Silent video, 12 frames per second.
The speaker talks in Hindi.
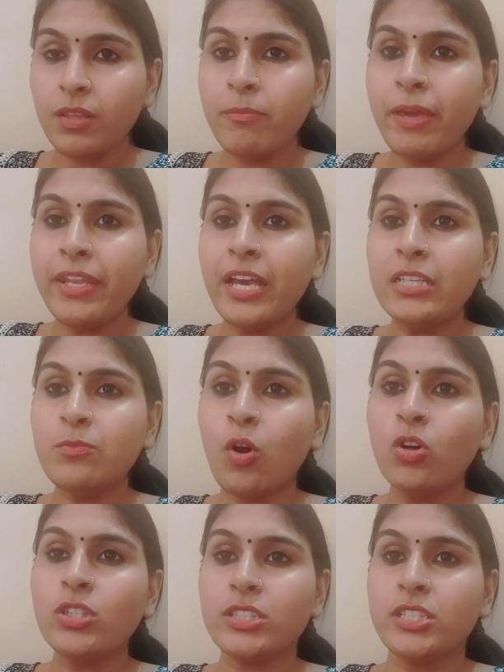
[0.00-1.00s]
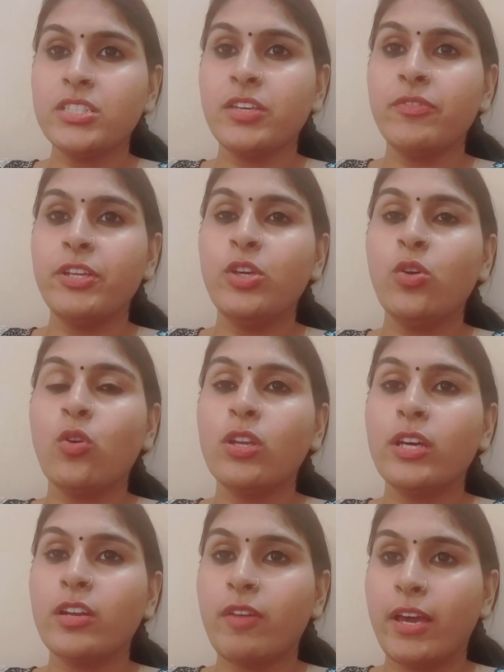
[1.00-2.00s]
मैंने आज बहुत अच्छे से वीडियो
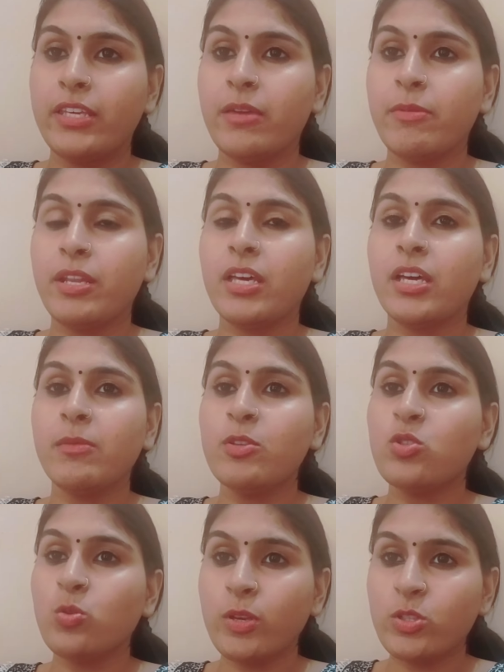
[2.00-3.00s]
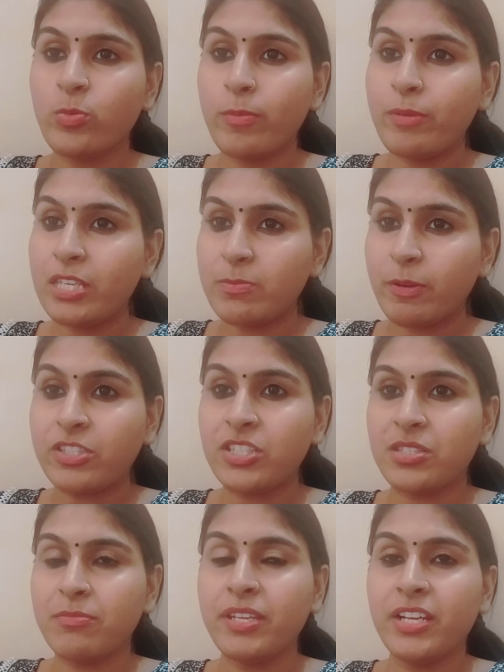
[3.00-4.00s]
कॉल करवाई है मैंने करीबन सुबह सुबह
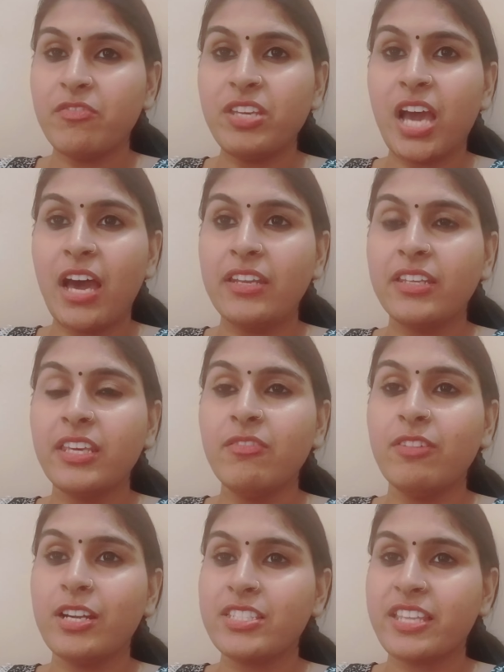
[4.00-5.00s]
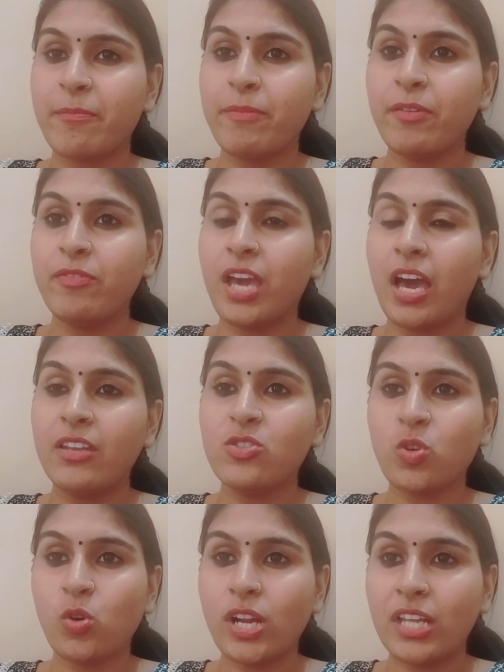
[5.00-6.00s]
20-25 मिनट विहान की व्हाट्सएप पे विहान
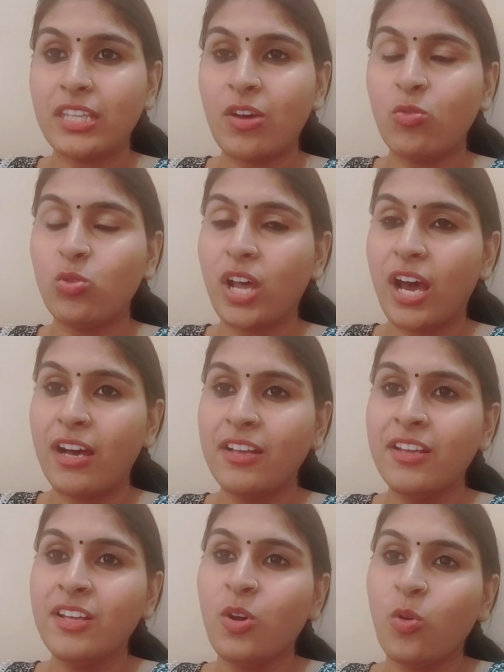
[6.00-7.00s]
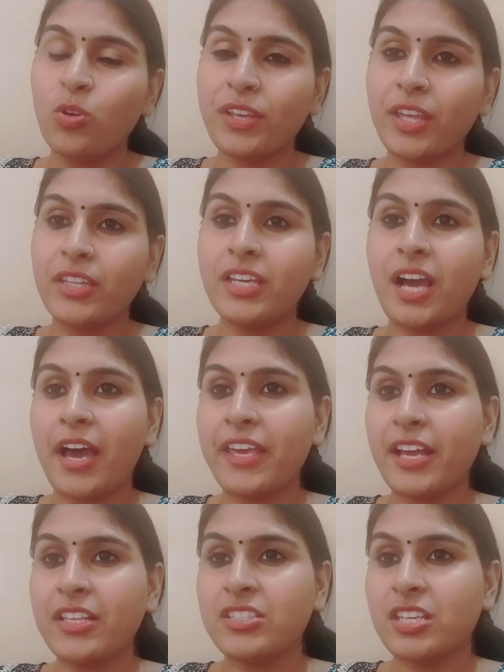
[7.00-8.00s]
सो रहा था उठा उठ के
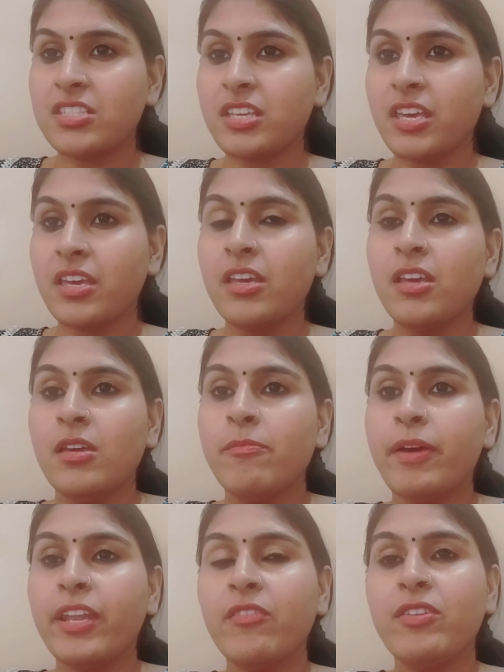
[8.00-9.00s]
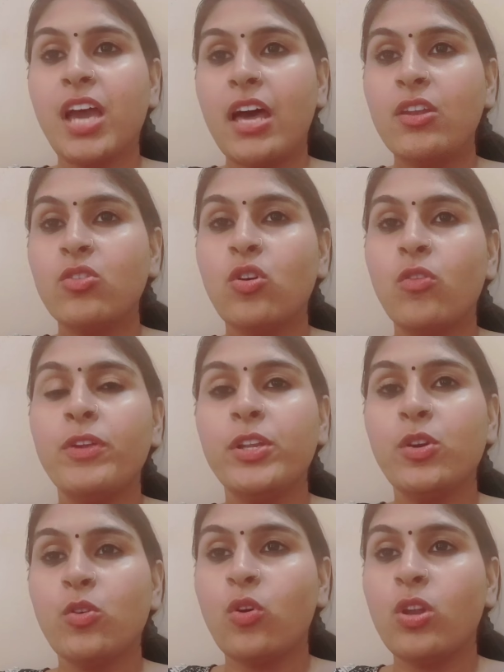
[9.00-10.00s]
दिखाया अच्छे से मैंने विहान को
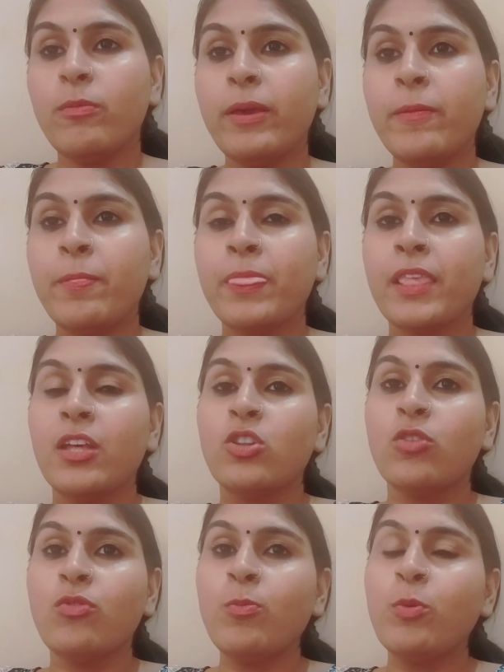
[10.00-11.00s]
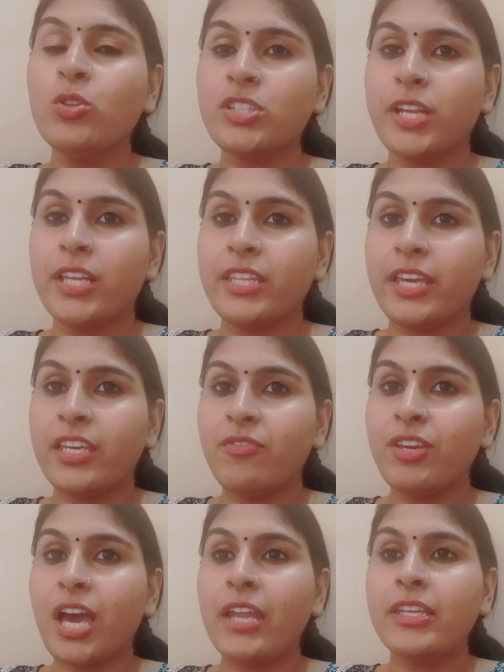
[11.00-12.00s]
वीडियो कॉल में तो वो पूछ रहे थे कि
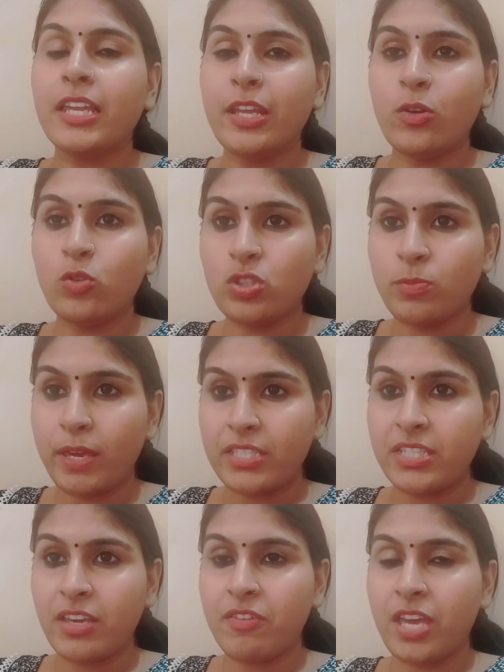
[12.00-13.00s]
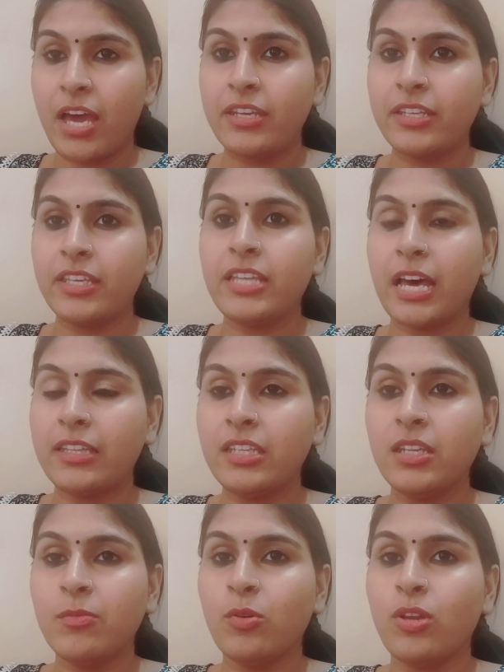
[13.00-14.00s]
विहान के लिए कुछ भेजे विहान की
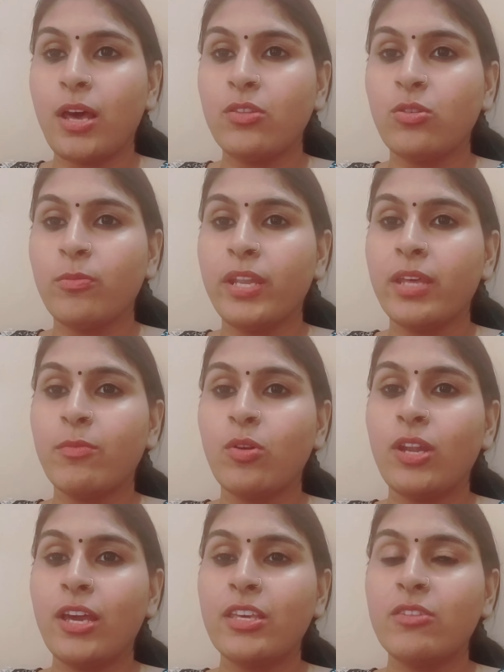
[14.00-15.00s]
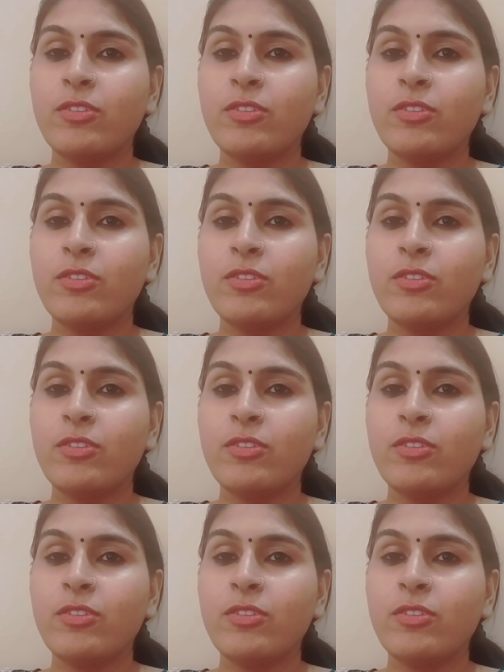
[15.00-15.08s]
दादी ने बोला तो मैंने बोला कि